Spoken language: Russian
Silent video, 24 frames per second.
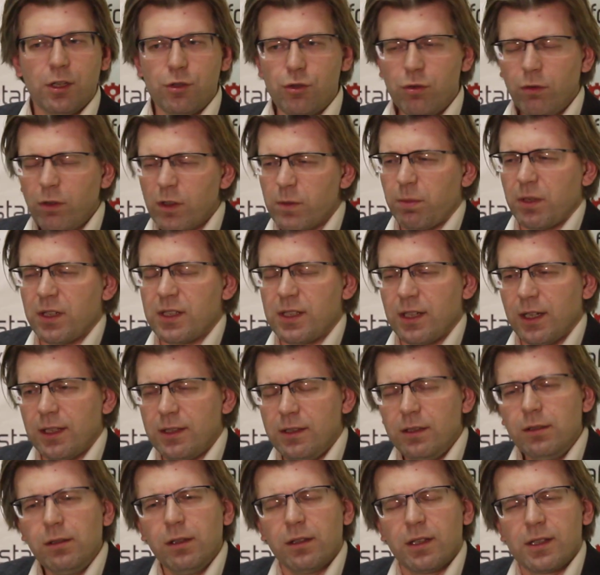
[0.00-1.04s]
А что у нас
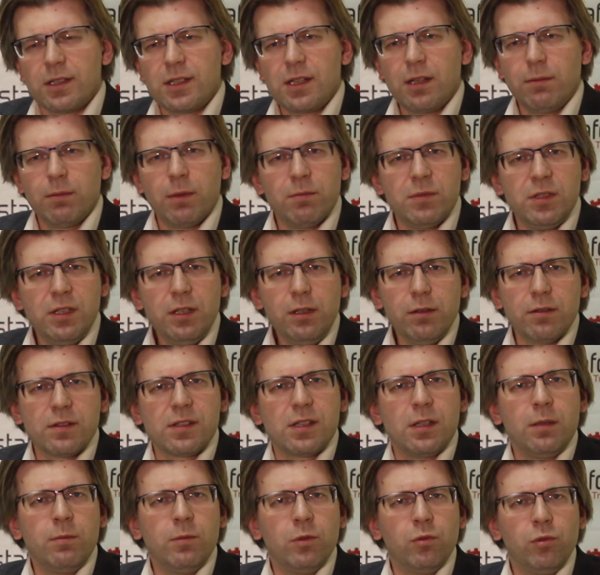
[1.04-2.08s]
происходило на самом деле
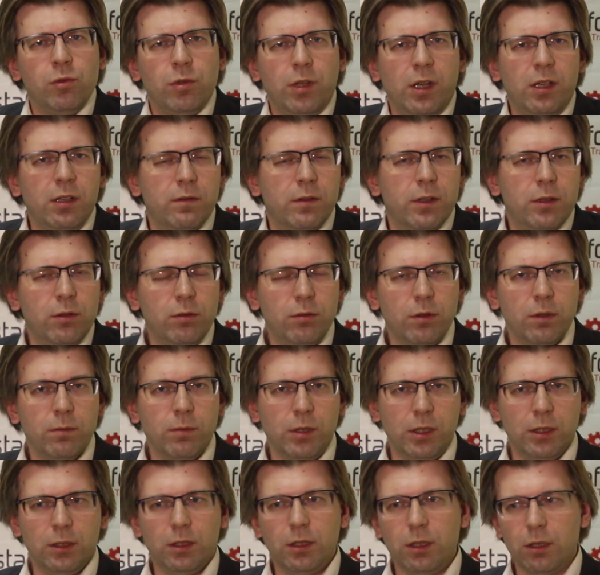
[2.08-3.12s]
с самого утра на
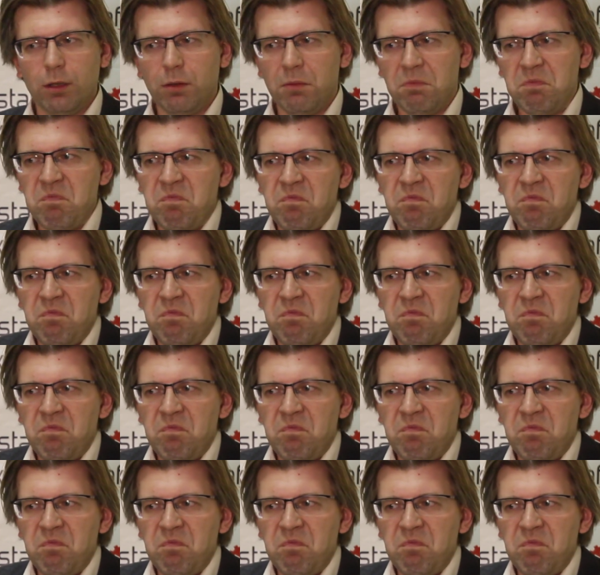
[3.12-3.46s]
валютном рынке?